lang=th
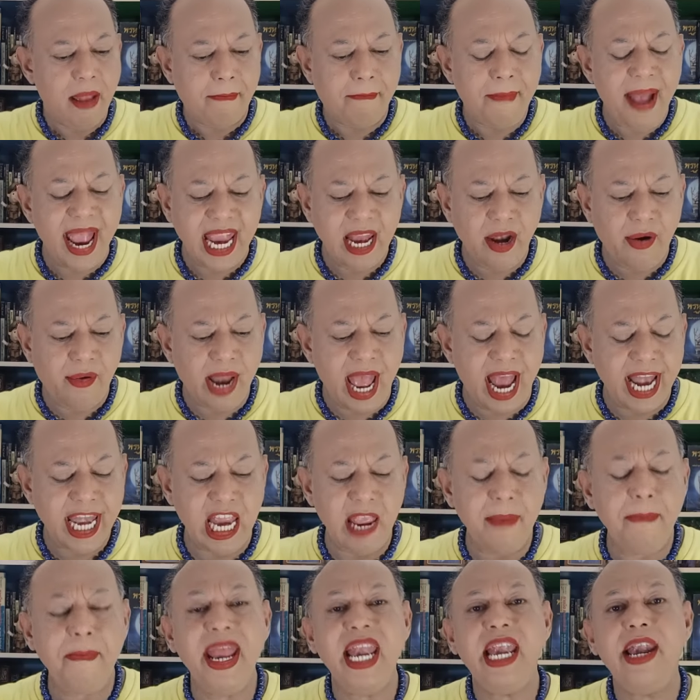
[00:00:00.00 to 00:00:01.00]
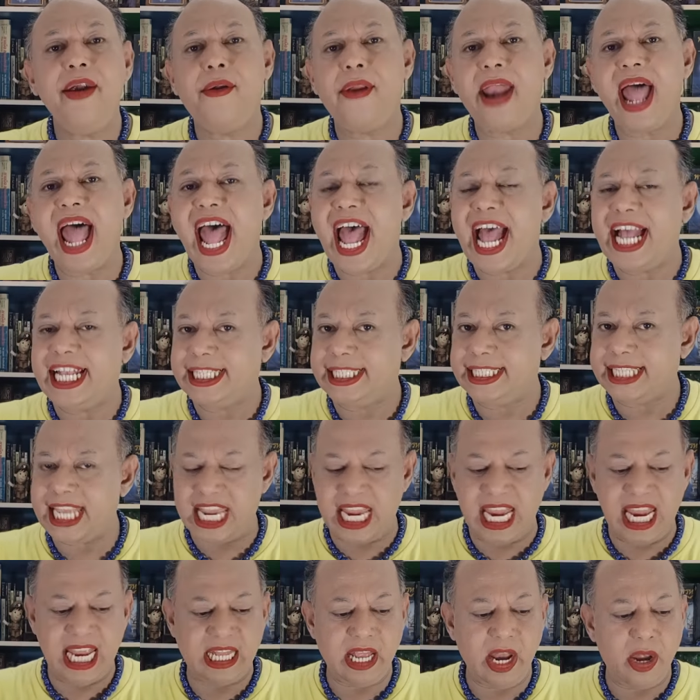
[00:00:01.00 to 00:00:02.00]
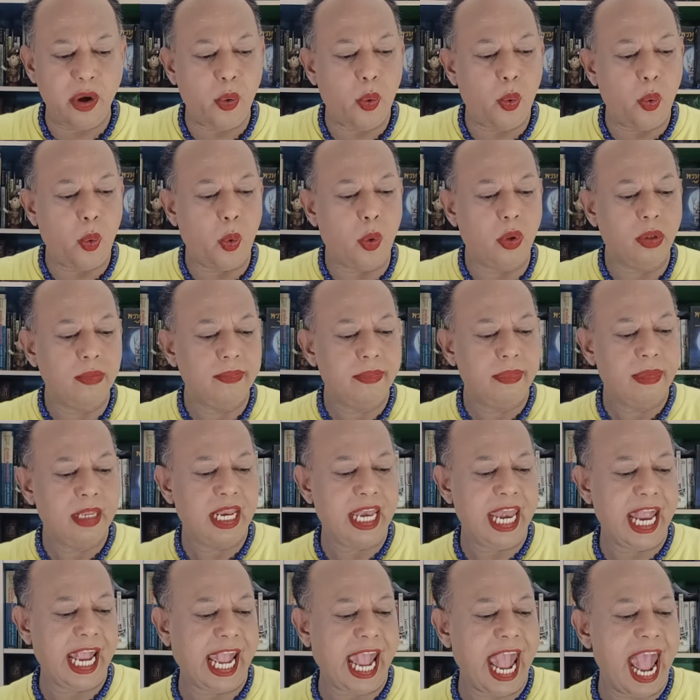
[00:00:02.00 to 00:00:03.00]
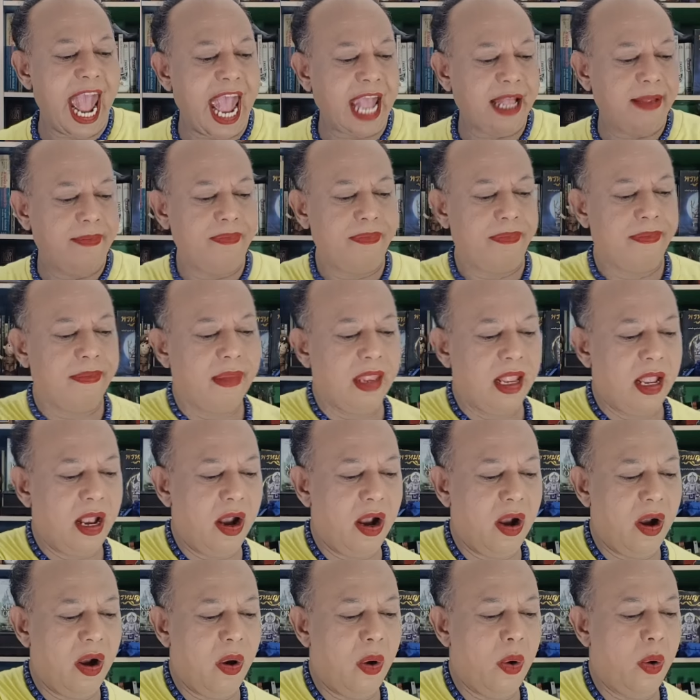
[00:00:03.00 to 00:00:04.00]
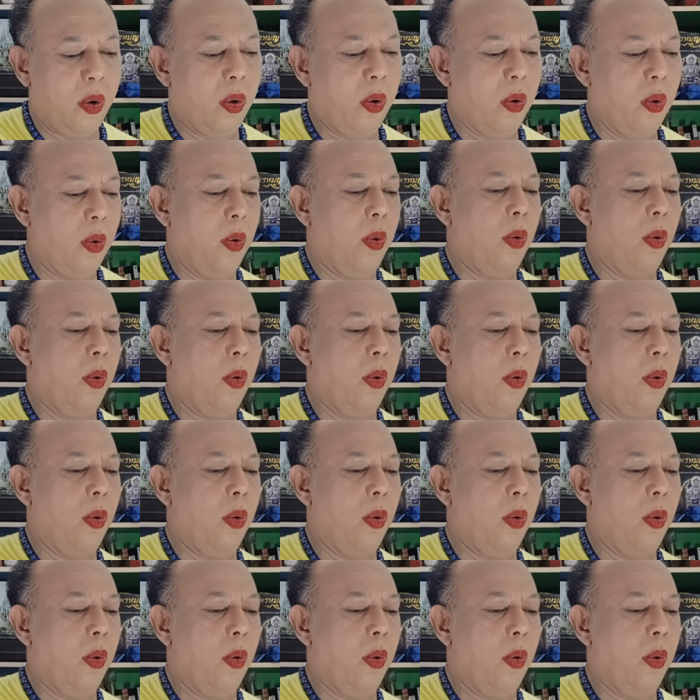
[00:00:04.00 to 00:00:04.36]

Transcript: ใบอันนี้เป็นราศีธนูนะคะ โอ้โห